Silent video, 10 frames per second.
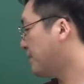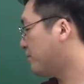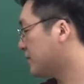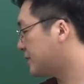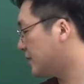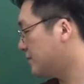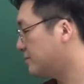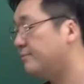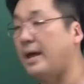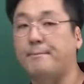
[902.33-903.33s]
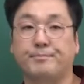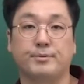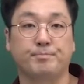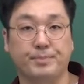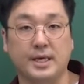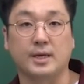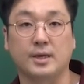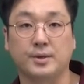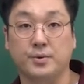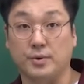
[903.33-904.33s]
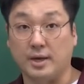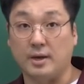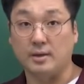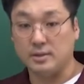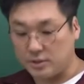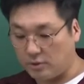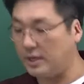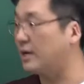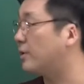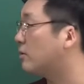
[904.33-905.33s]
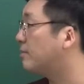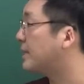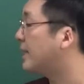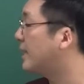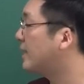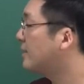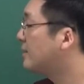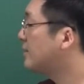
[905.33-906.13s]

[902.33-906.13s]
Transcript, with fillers: P 플러스 FP 이렇게 정리가 될 겁니다.